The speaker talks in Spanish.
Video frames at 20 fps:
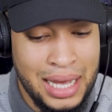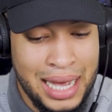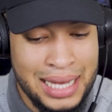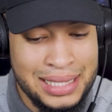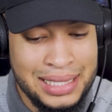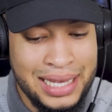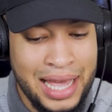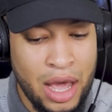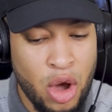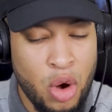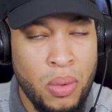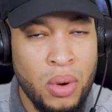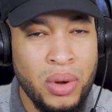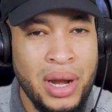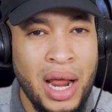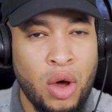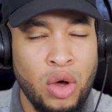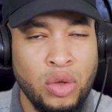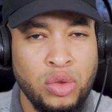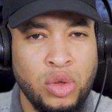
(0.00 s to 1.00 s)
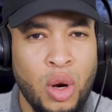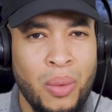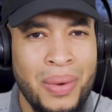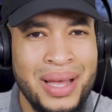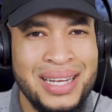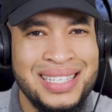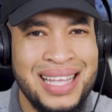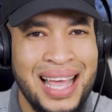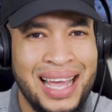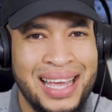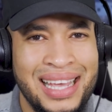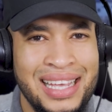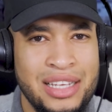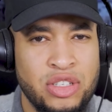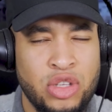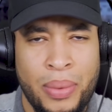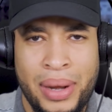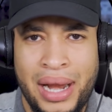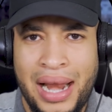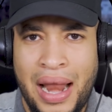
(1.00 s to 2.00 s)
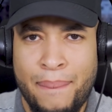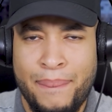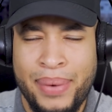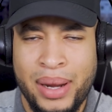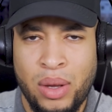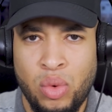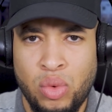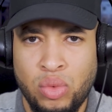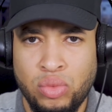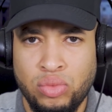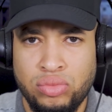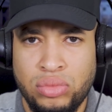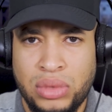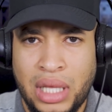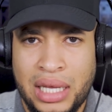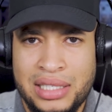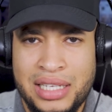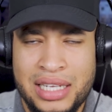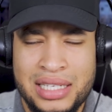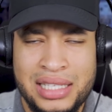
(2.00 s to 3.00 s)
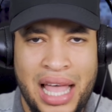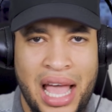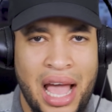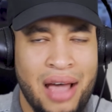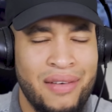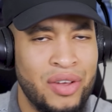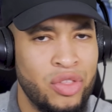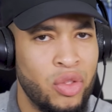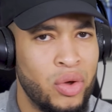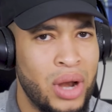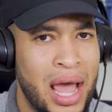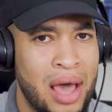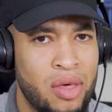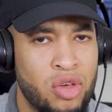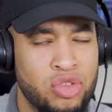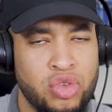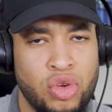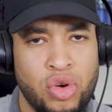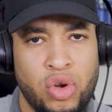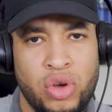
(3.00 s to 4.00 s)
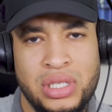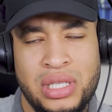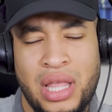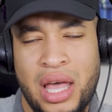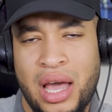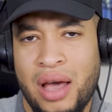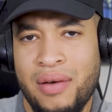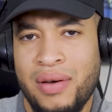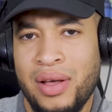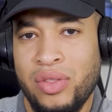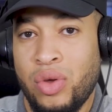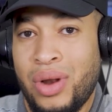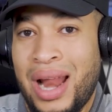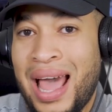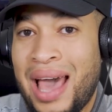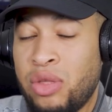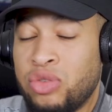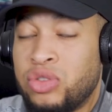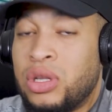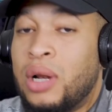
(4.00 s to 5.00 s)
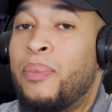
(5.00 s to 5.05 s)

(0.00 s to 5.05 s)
Así que hubo una controversia aquí sobre la pregunta si están abandonados o no están abandonados.